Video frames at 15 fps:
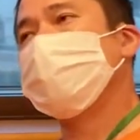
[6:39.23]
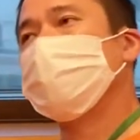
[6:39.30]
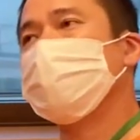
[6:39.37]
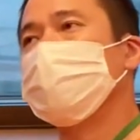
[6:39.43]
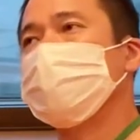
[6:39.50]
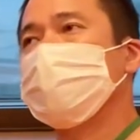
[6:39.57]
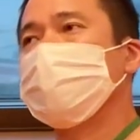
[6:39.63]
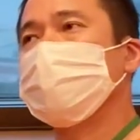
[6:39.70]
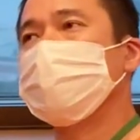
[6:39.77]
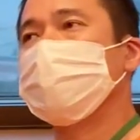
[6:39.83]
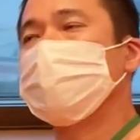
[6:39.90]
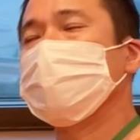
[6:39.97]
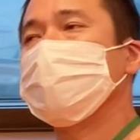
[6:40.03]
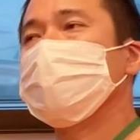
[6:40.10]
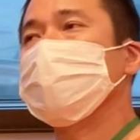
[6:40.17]
ちゃいそうみたい
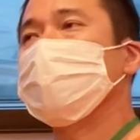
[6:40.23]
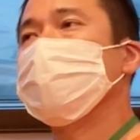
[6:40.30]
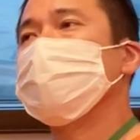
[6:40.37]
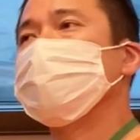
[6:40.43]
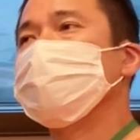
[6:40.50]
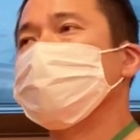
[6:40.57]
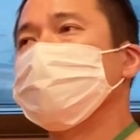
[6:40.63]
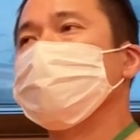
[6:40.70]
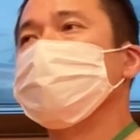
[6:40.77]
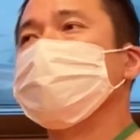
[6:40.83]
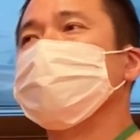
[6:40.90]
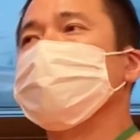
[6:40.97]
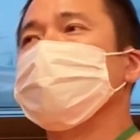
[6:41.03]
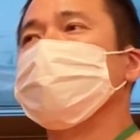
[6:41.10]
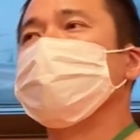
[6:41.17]
なう
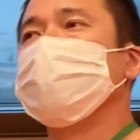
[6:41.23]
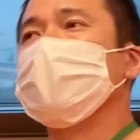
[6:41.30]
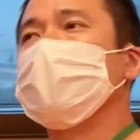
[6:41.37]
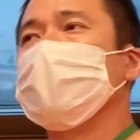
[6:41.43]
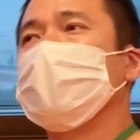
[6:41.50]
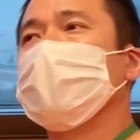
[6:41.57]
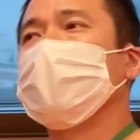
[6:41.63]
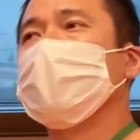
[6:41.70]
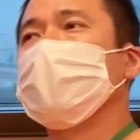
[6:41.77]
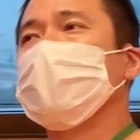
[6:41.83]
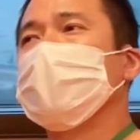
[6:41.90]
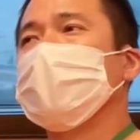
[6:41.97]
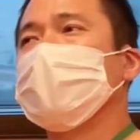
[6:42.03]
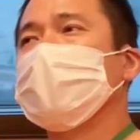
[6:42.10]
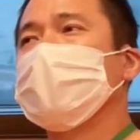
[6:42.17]
んそ
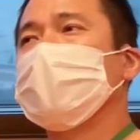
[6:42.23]
の